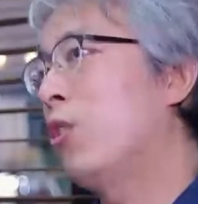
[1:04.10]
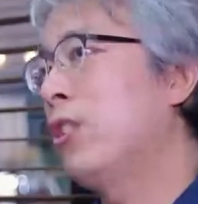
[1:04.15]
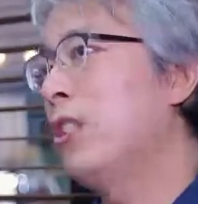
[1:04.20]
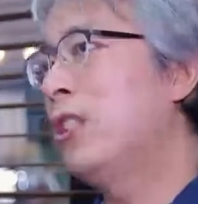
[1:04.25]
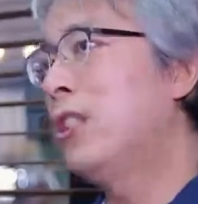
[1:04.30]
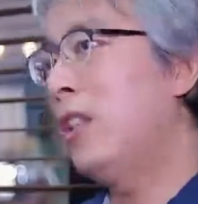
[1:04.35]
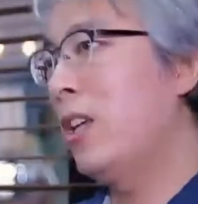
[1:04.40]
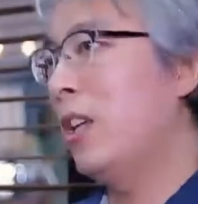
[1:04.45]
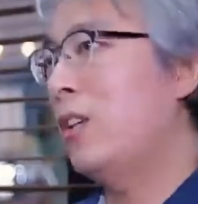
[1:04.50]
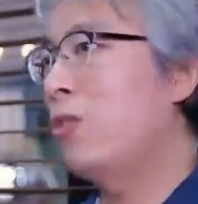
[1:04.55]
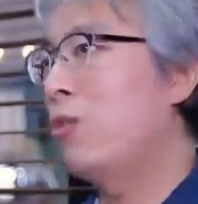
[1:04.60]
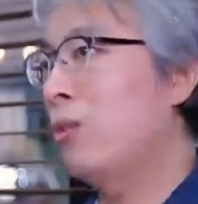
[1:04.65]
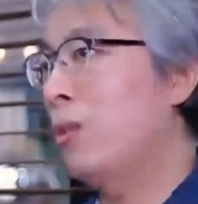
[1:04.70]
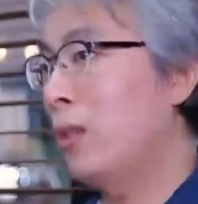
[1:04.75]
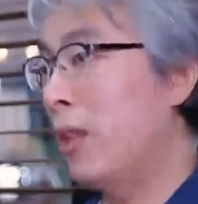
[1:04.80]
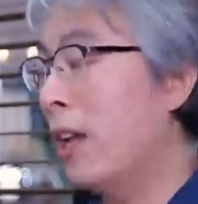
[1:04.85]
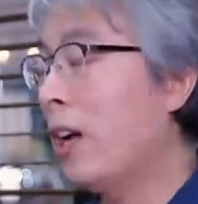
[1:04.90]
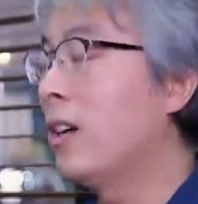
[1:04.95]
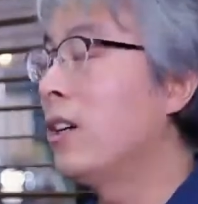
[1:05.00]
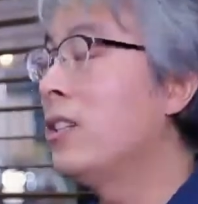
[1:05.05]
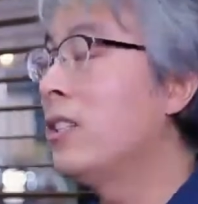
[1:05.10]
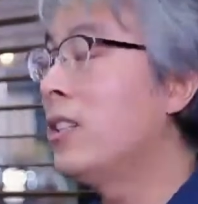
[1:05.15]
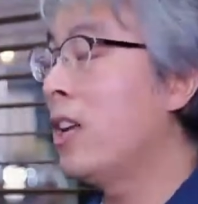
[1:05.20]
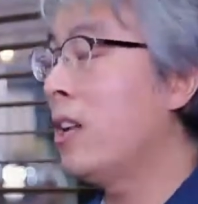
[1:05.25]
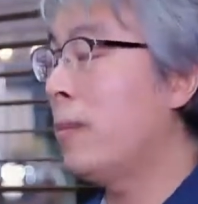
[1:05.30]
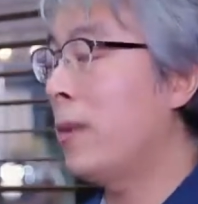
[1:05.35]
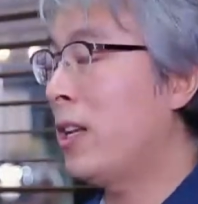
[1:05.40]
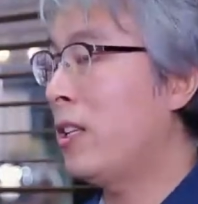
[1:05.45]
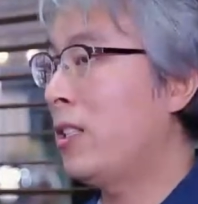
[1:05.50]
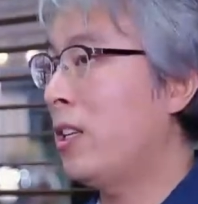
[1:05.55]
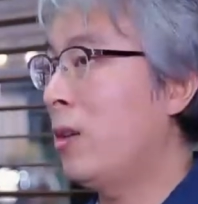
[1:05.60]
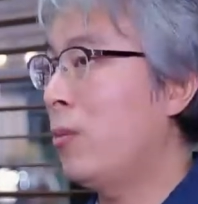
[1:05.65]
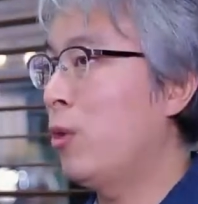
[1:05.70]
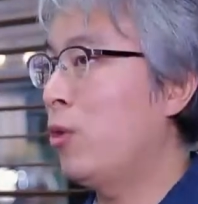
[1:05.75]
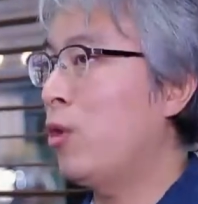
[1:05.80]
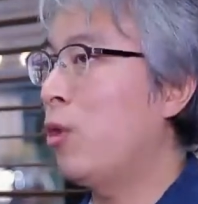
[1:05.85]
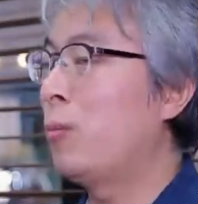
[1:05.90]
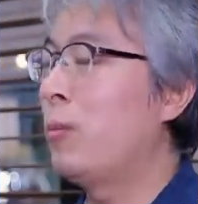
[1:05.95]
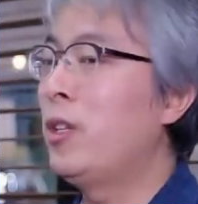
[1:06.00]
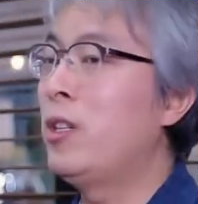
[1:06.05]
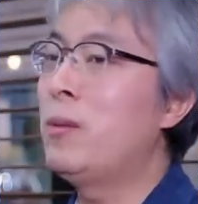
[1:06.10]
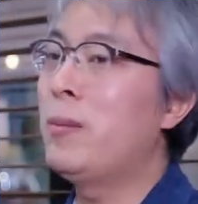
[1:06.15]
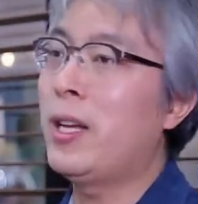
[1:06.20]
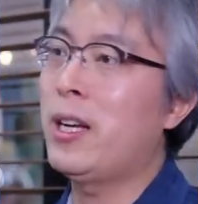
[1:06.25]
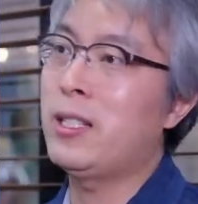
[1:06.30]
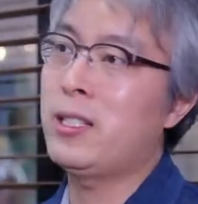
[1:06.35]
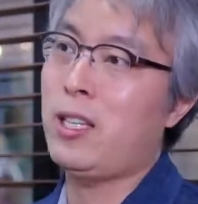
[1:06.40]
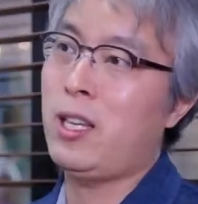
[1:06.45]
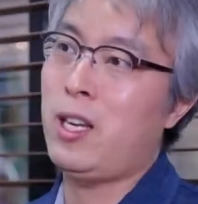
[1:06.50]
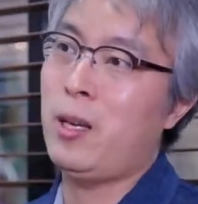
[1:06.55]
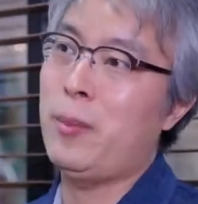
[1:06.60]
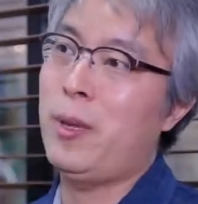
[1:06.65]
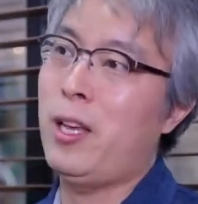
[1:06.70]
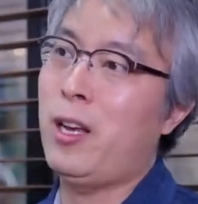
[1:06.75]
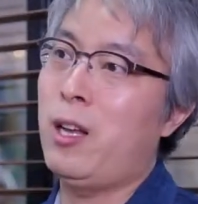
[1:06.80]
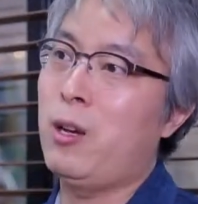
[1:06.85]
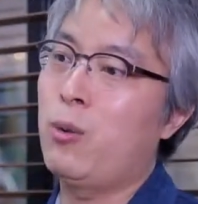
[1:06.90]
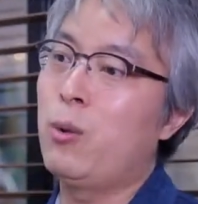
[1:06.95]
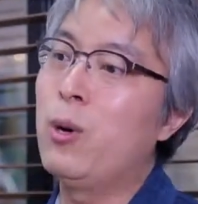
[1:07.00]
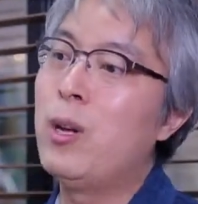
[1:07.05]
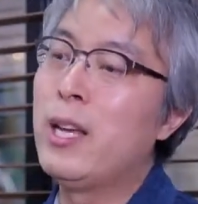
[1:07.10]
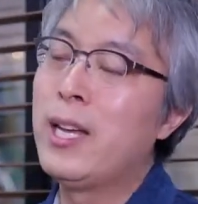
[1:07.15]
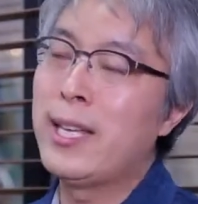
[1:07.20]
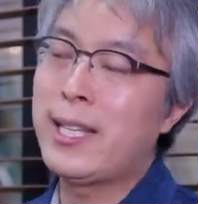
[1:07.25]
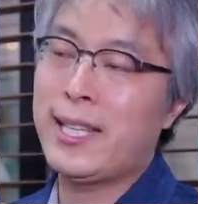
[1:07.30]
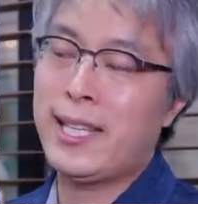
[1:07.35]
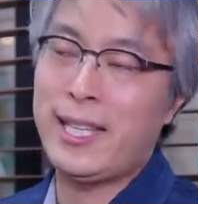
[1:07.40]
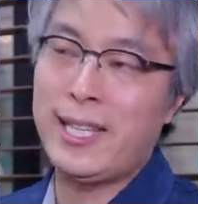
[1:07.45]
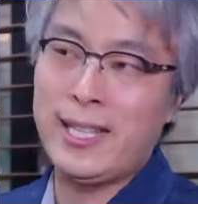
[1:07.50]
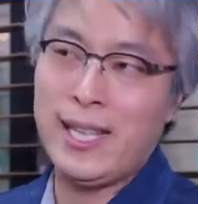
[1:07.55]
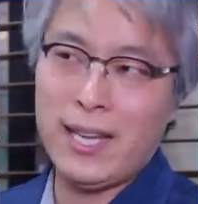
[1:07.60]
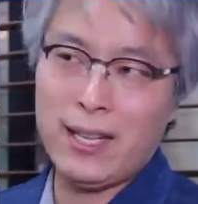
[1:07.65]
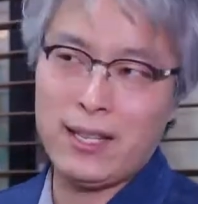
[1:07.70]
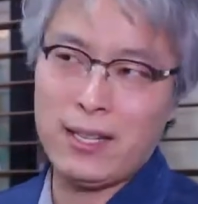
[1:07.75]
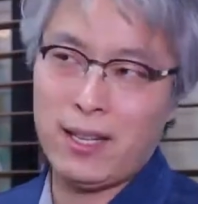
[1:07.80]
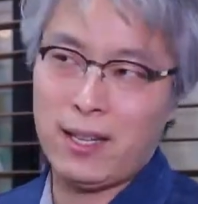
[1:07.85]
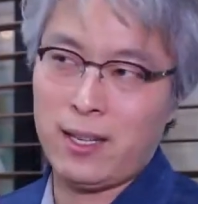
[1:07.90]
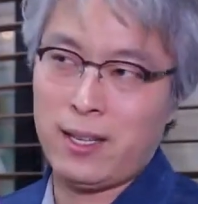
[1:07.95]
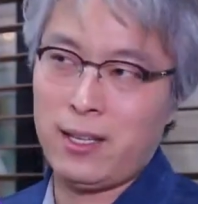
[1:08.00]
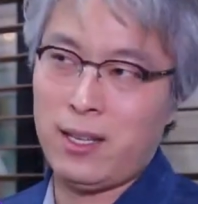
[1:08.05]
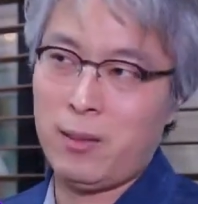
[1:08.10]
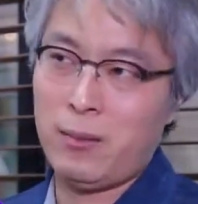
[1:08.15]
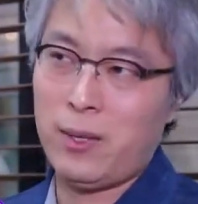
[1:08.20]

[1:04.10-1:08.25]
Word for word: 더 의지해주, 내가 의지할 만한 사람이고 더 믿을 만한 사람이야 라고 기대를 갖게